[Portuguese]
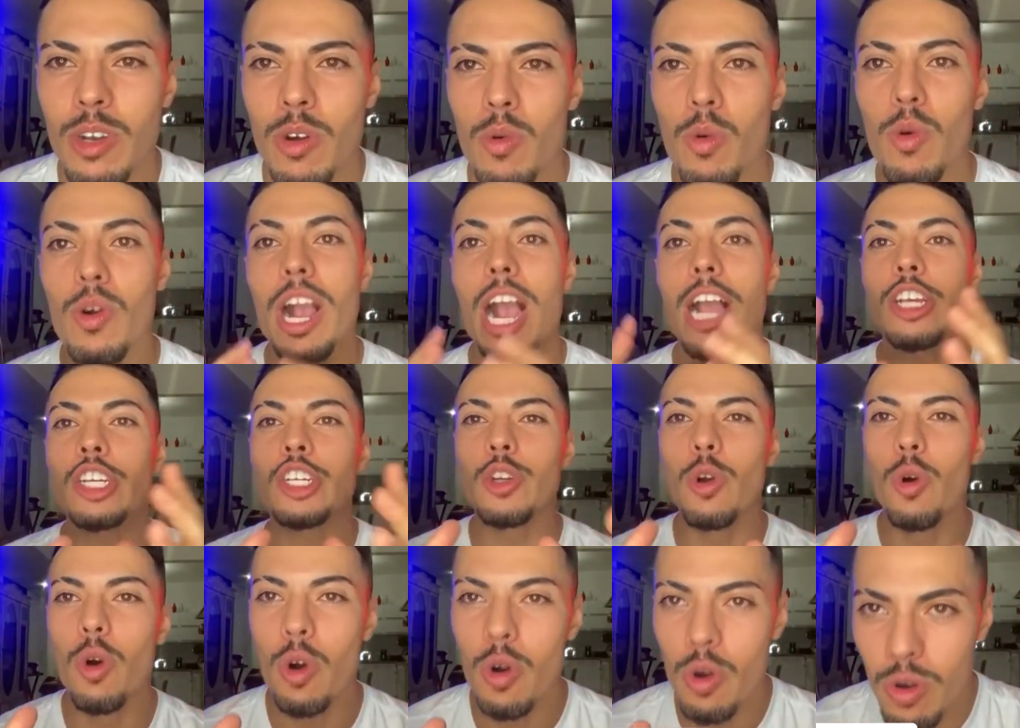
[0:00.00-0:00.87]
O
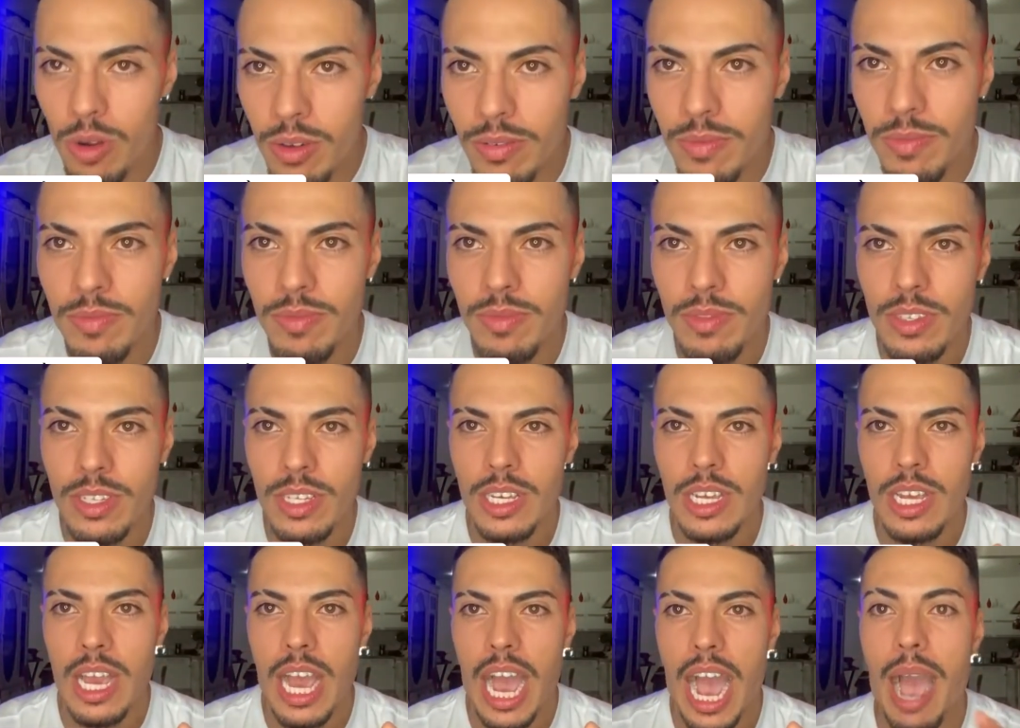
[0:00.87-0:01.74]
cachorro,
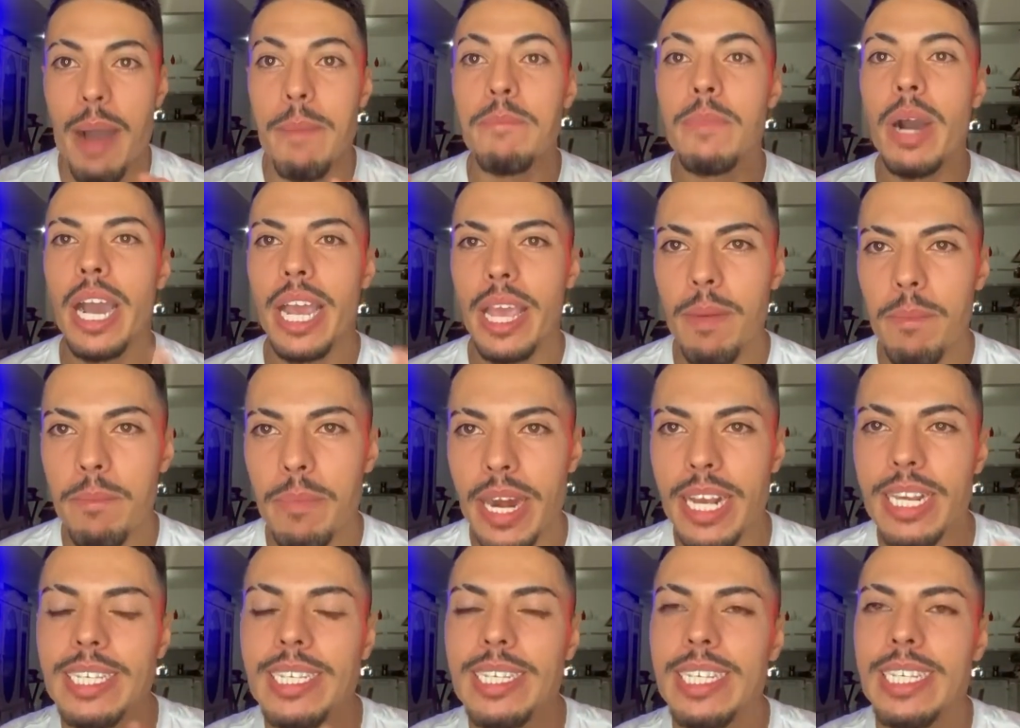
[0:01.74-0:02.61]
a mãe
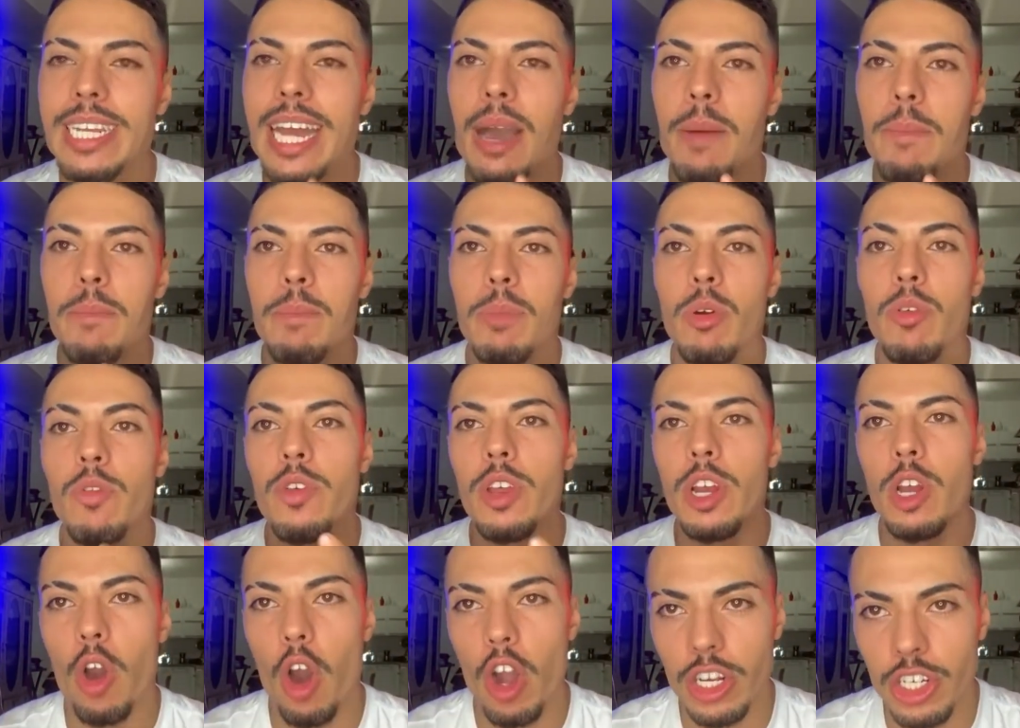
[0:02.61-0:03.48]
para ensinar pro
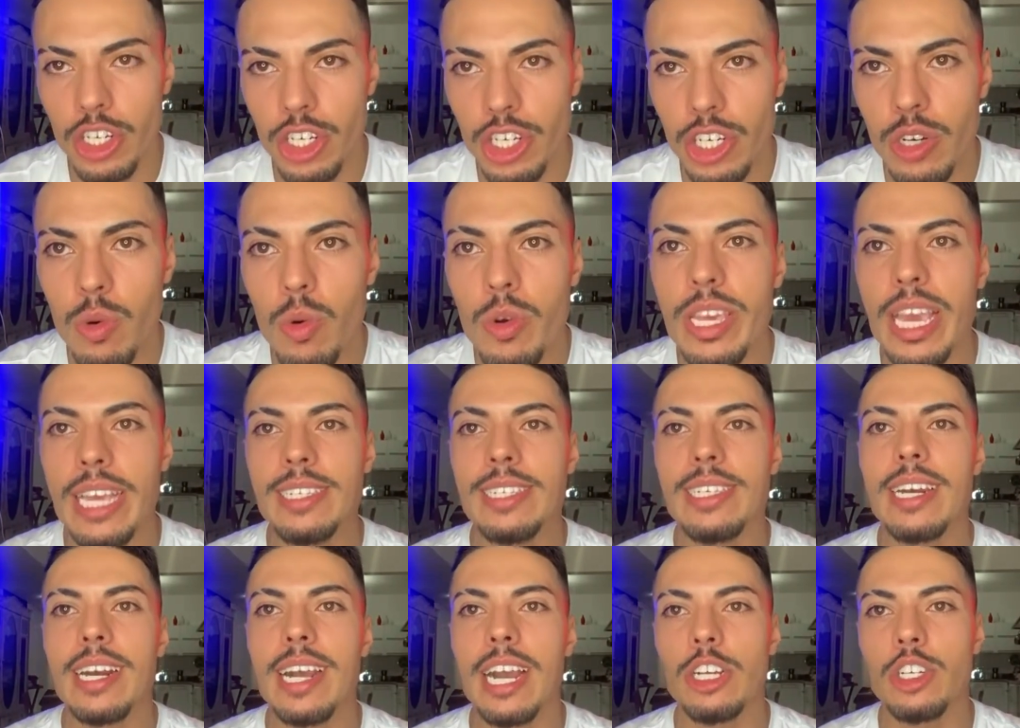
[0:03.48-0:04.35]
filhote o que é
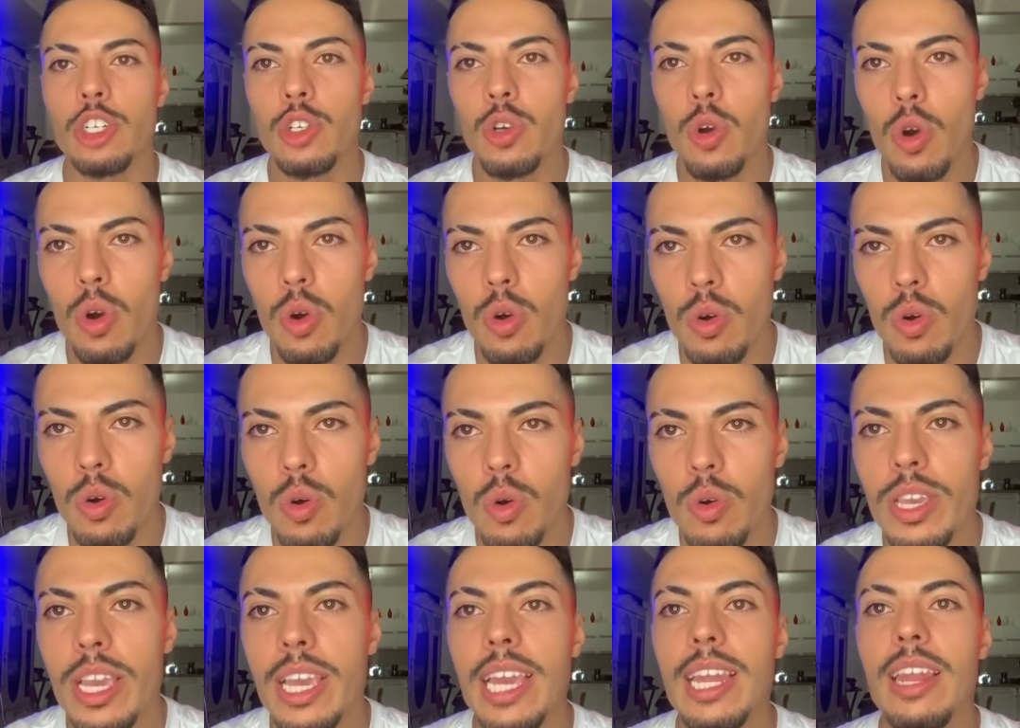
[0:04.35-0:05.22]
ser cachorro,
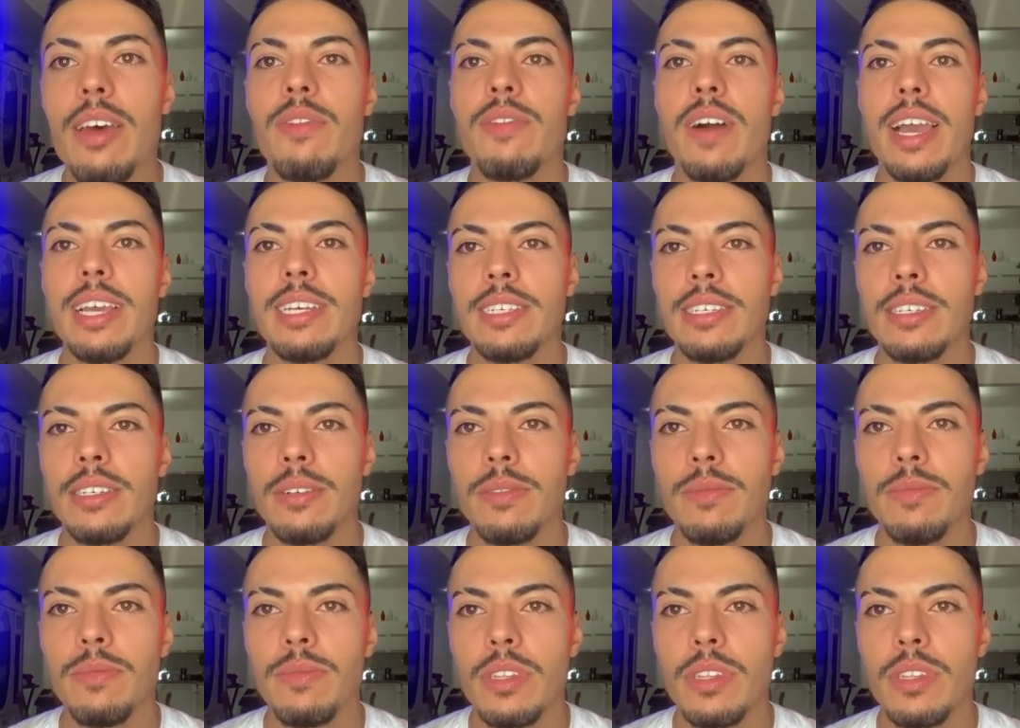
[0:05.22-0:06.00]
o que que ela faz?